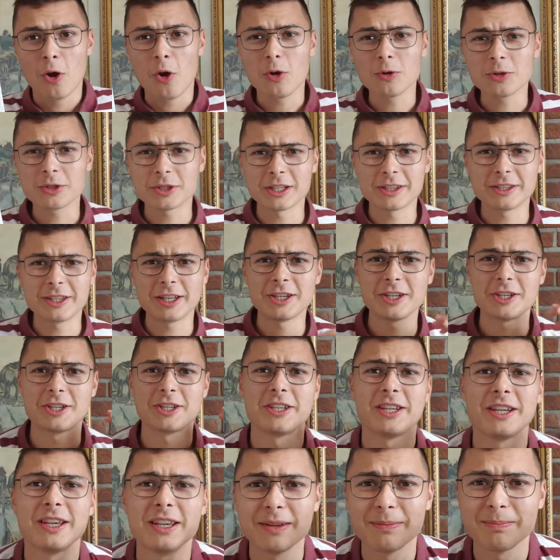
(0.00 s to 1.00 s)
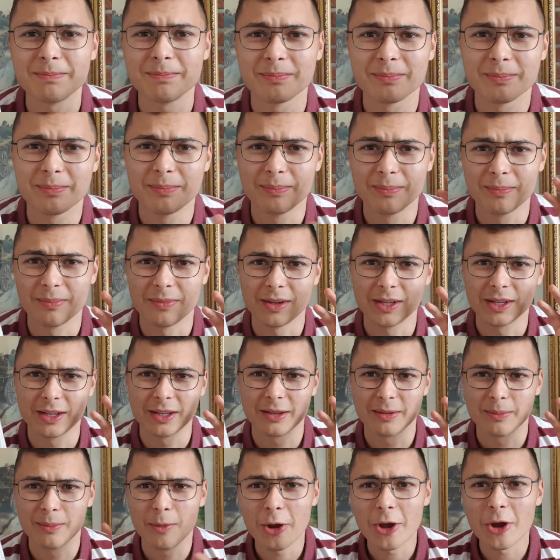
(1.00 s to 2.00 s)
Ostatecznie
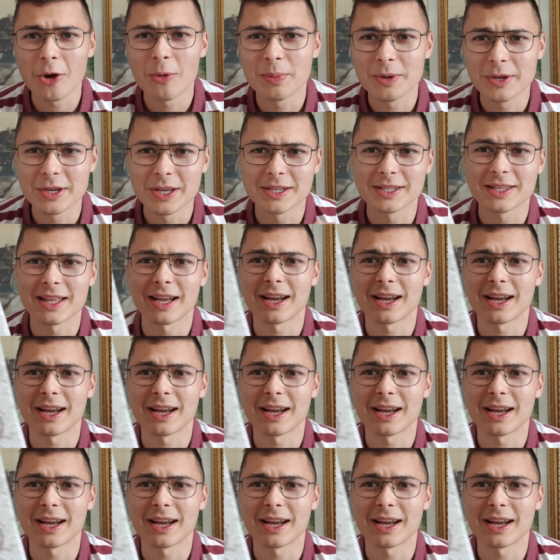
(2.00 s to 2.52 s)
moja opinia jest